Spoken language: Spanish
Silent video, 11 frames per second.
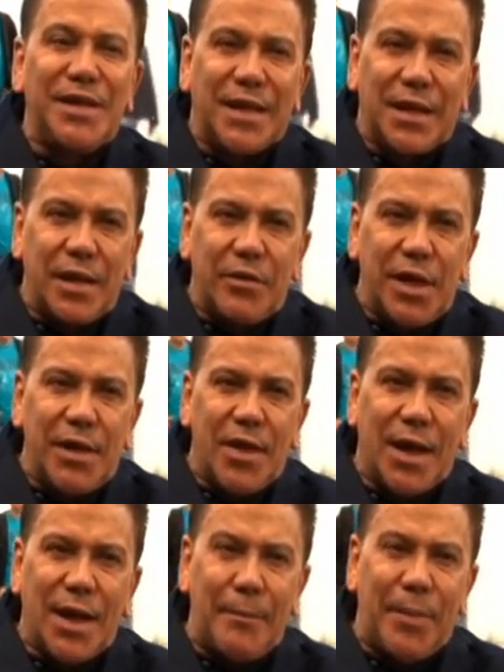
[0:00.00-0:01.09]
de
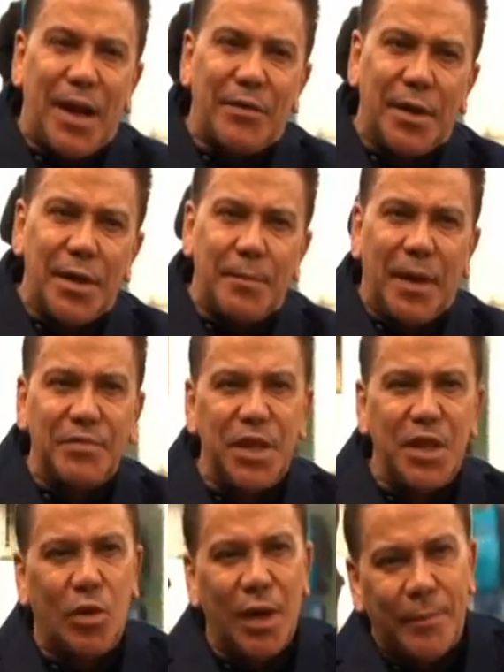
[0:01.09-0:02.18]
credibilidad la palabra del
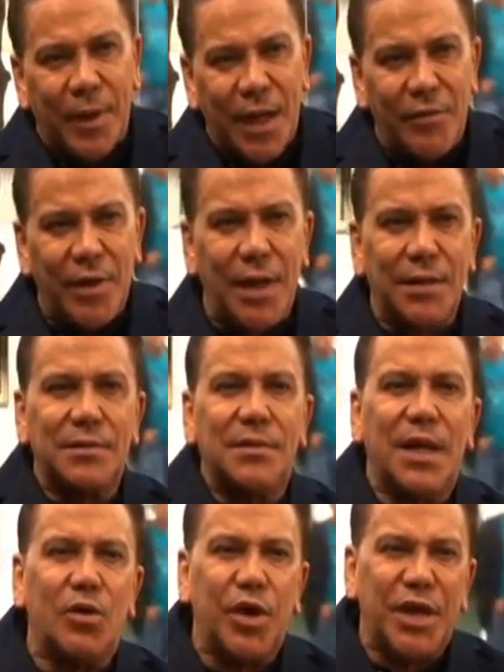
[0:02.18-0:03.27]
bandido a la palabra
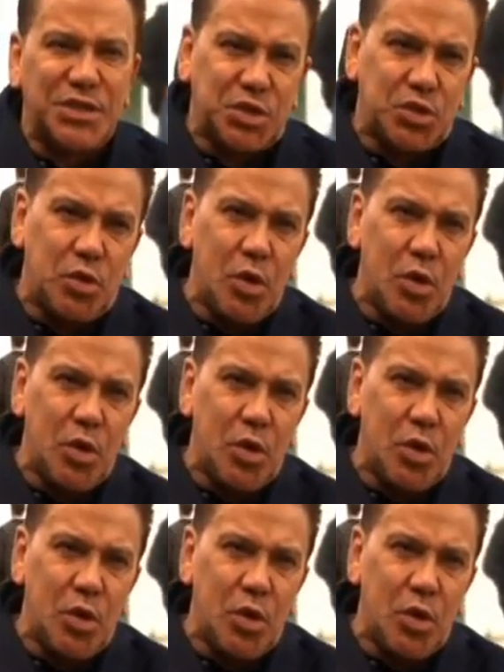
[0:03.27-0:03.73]
del honesto.